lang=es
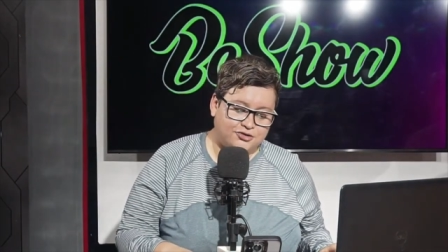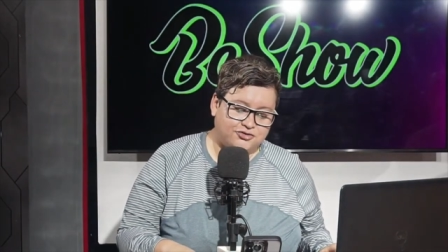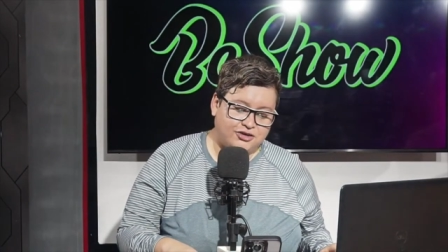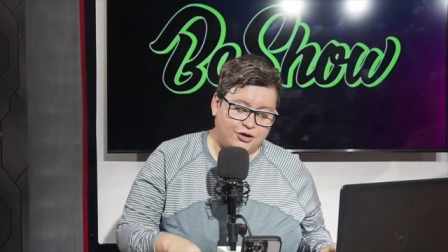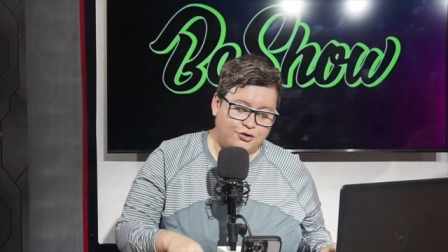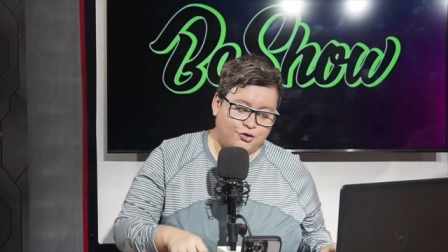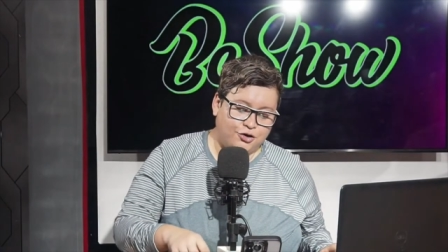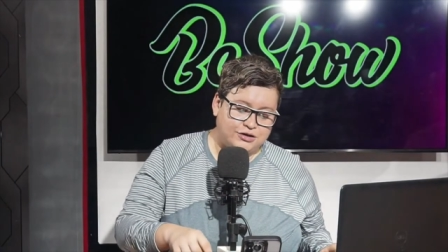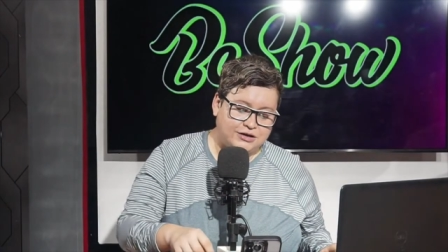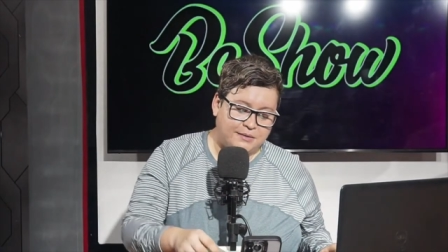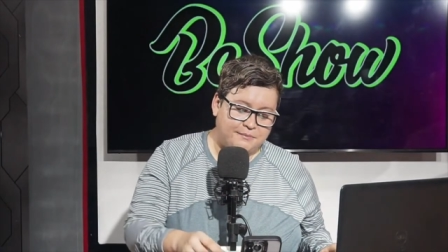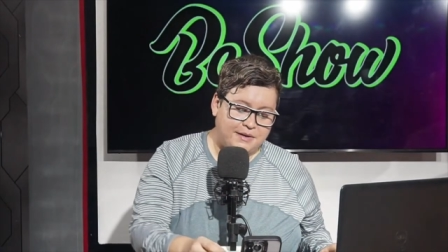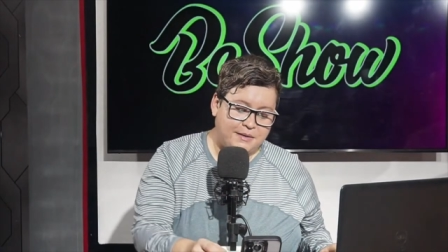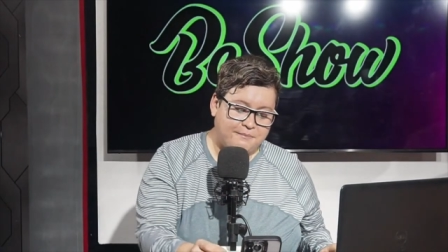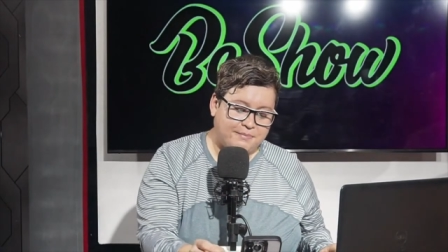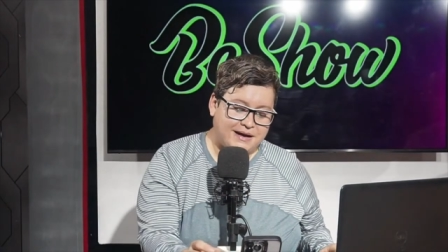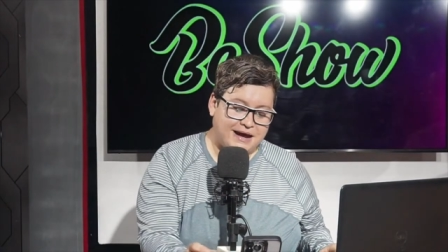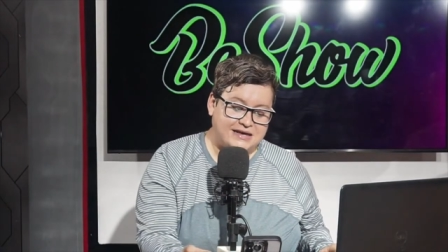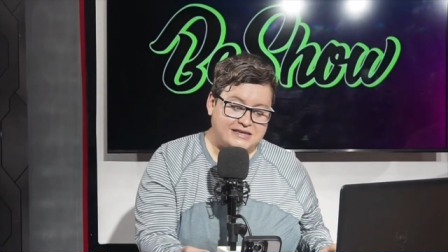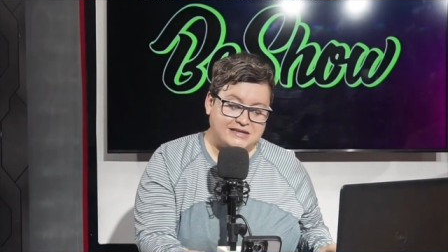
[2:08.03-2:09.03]
Saludos también
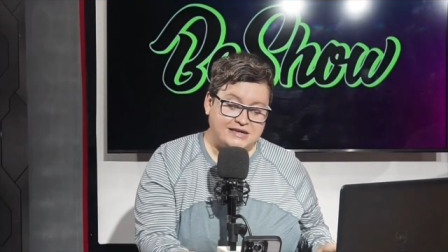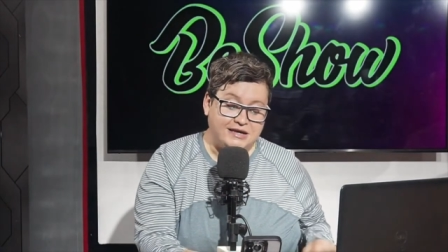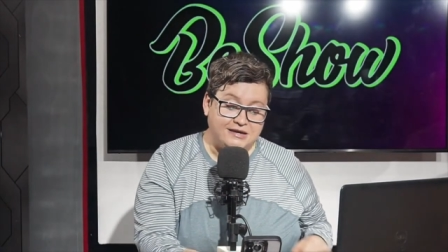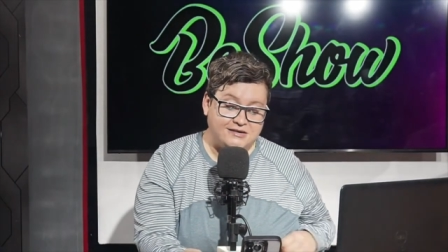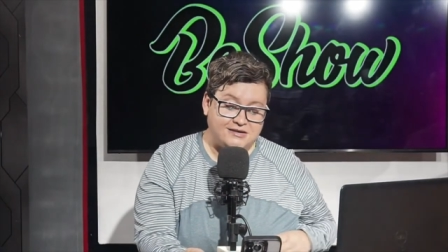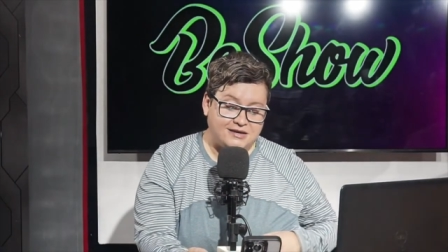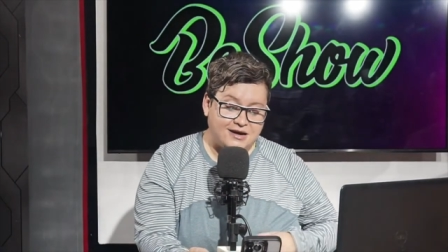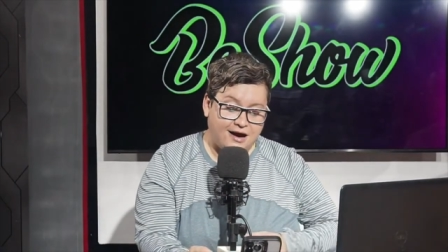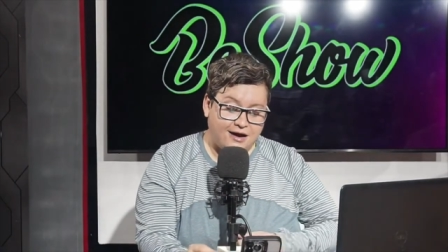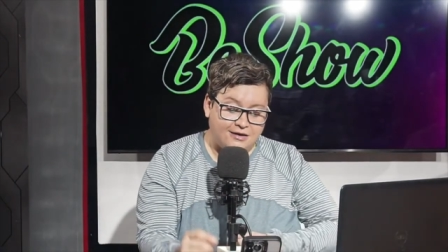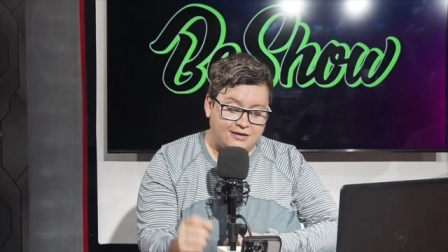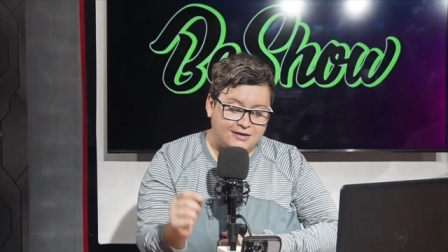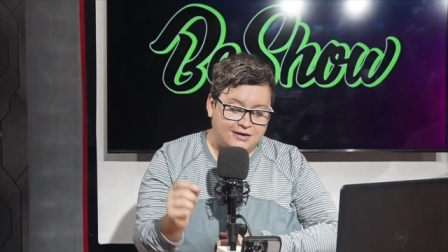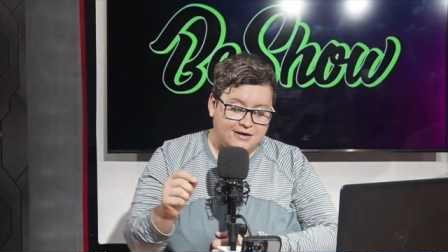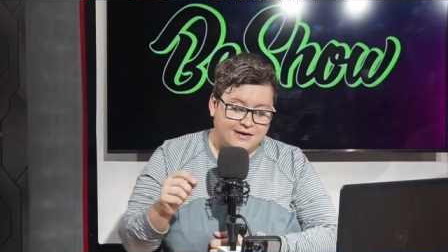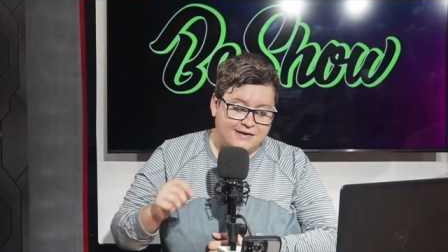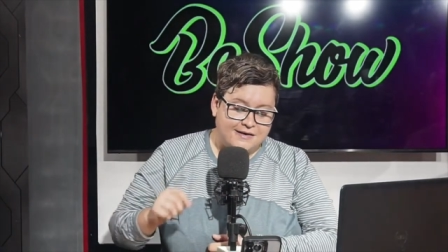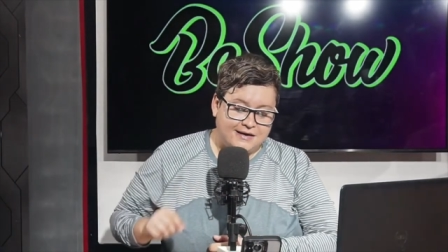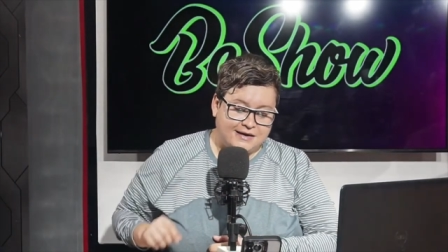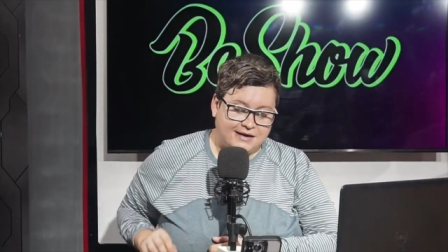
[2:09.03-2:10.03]
para Gigi
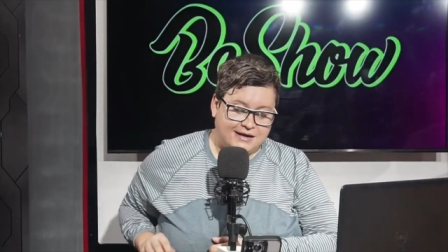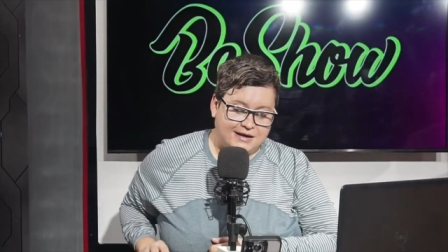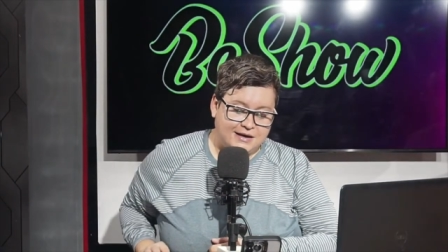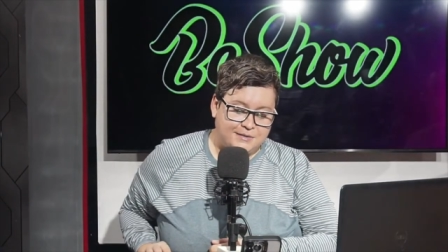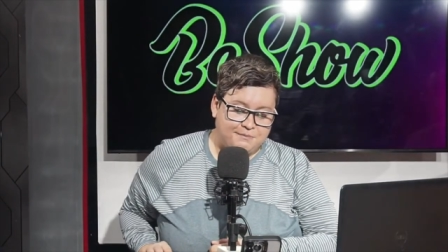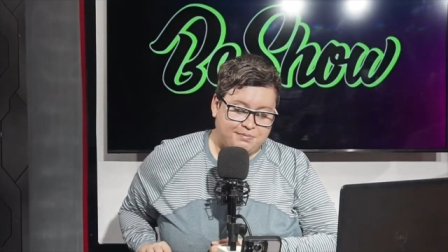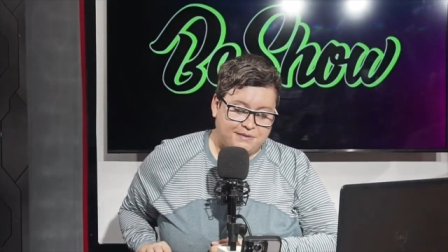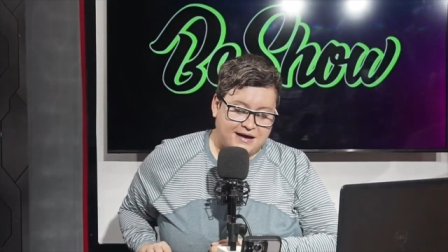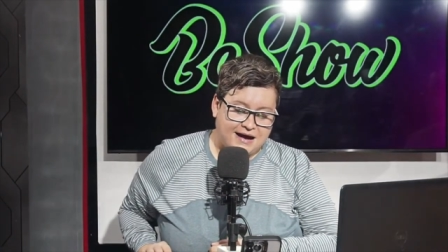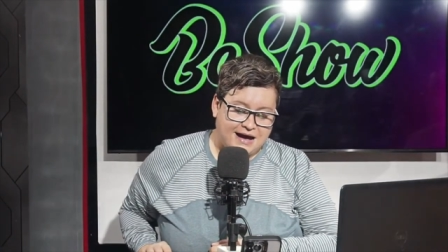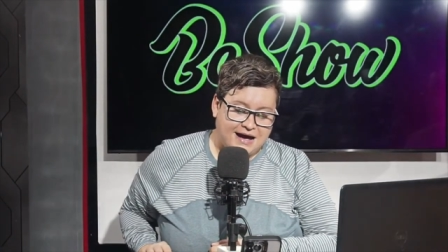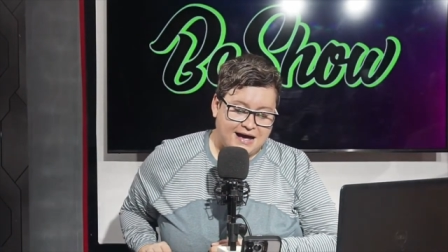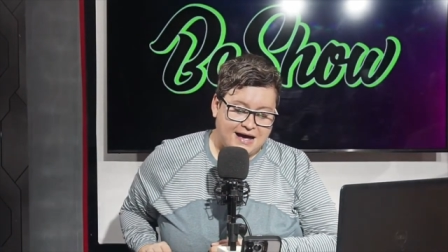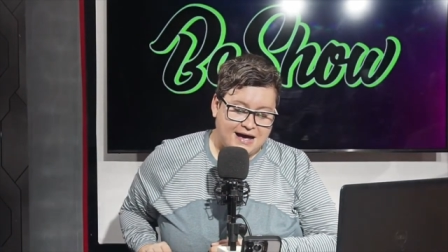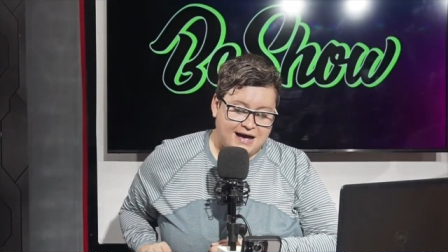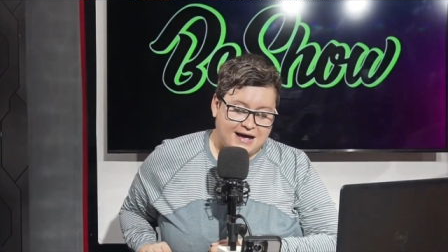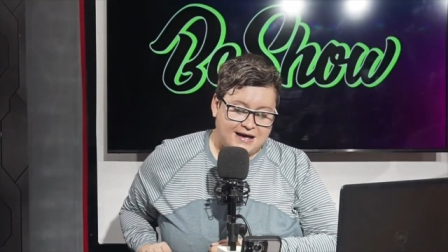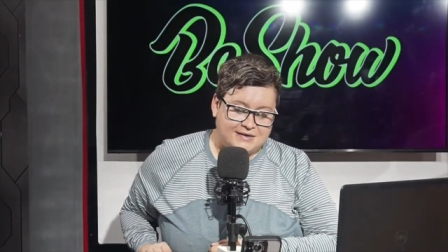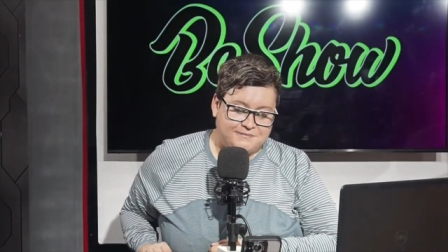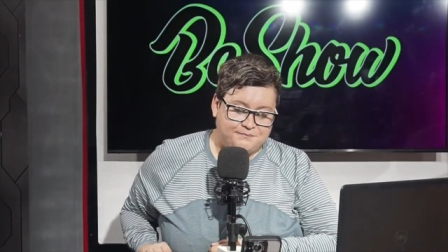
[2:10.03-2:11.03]
y
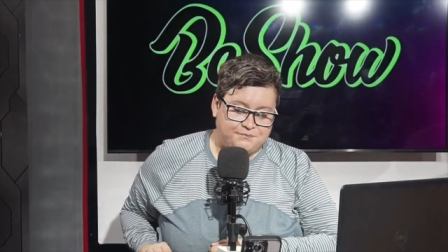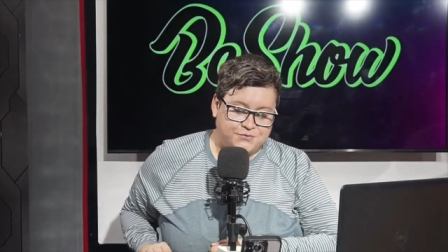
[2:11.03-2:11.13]
para